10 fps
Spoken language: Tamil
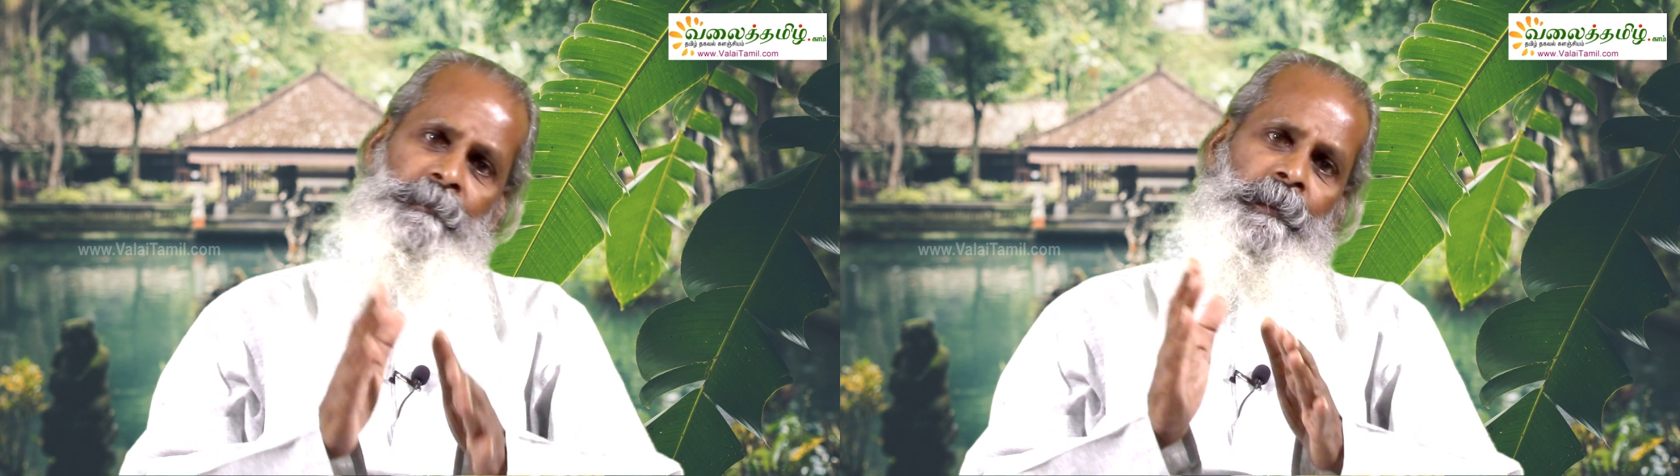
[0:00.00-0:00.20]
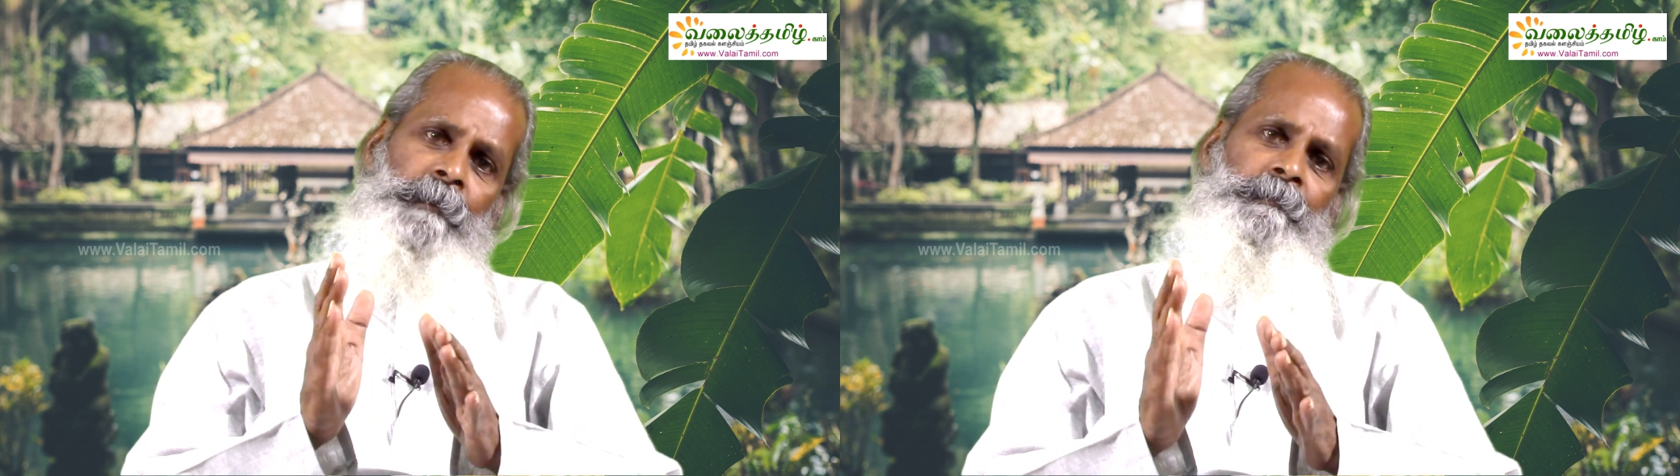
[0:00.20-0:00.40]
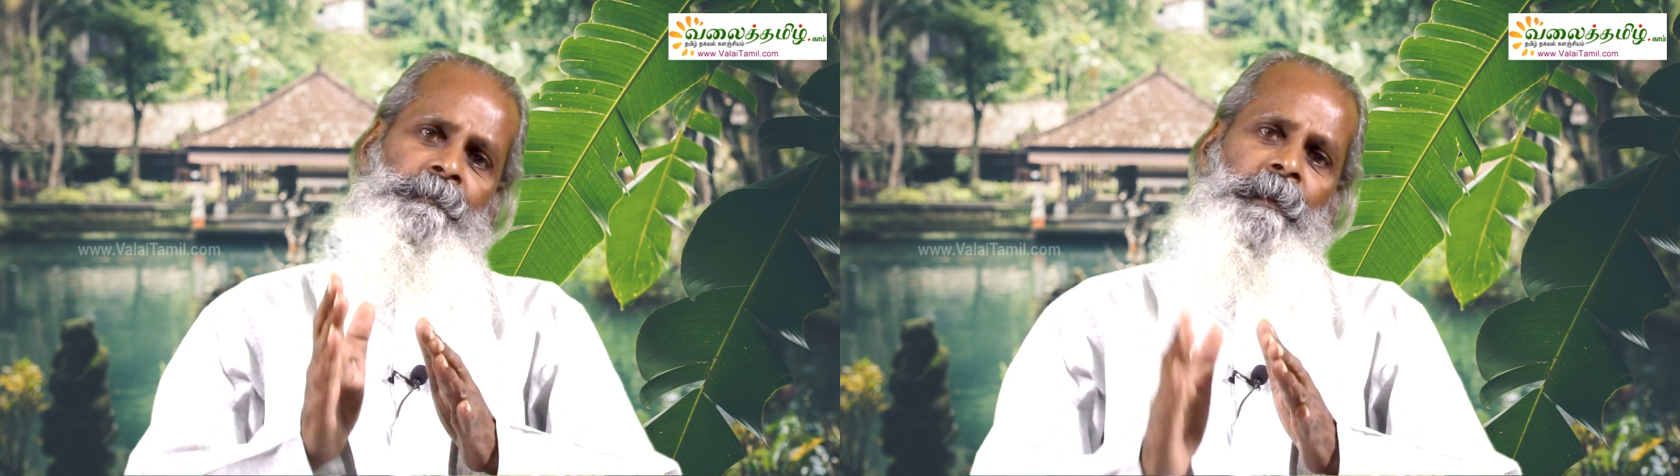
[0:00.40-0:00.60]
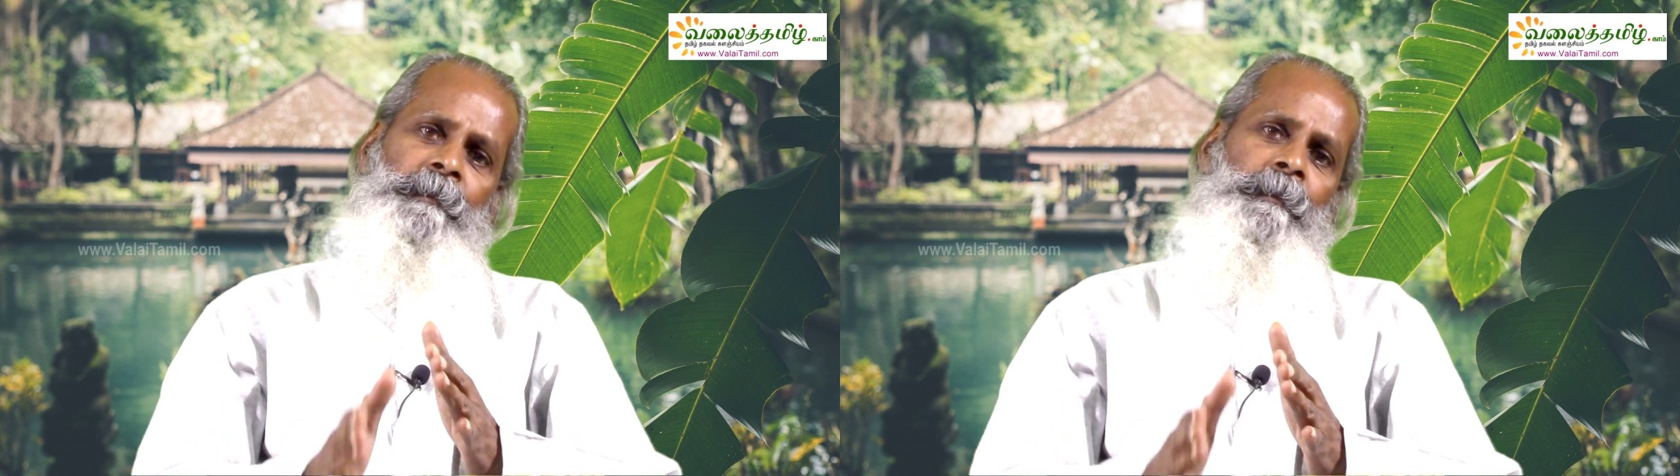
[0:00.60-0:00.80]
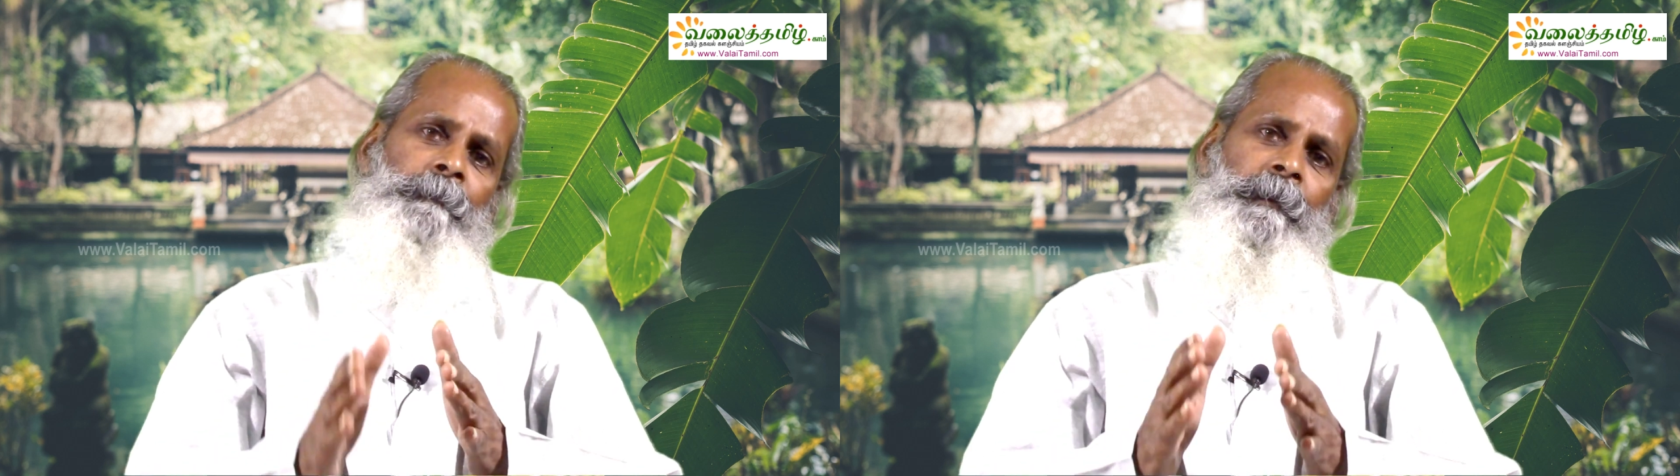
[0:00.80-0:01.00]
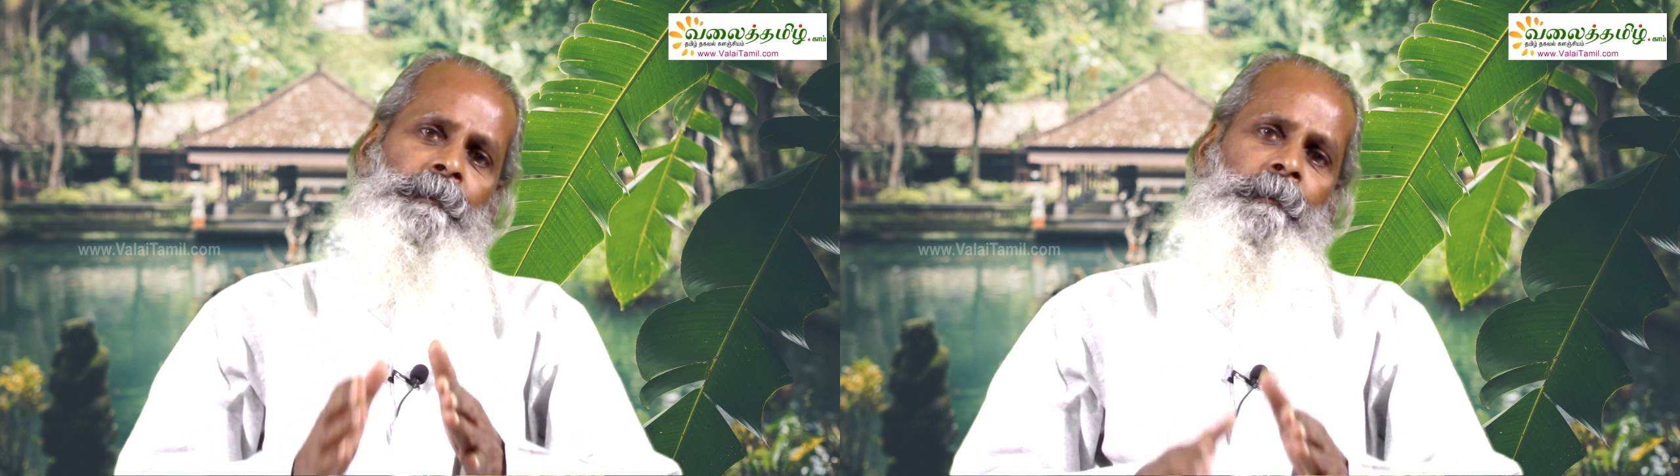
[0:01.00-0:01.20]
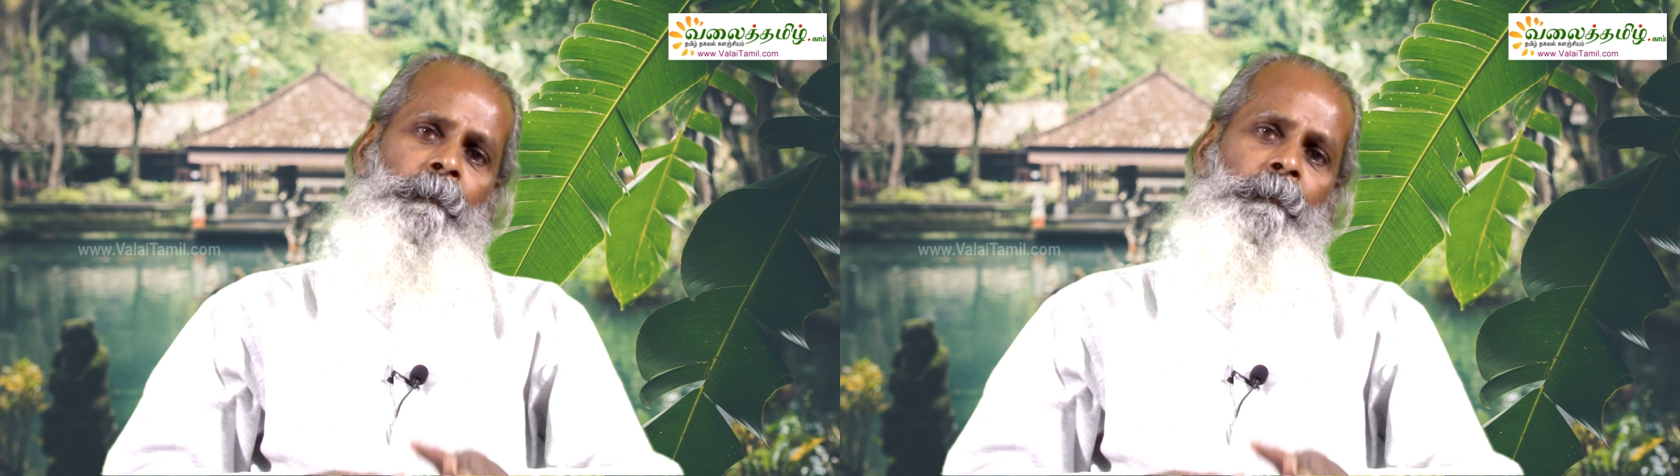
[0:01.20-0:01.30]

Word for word: தெளி தெரிந்தவர் அந்த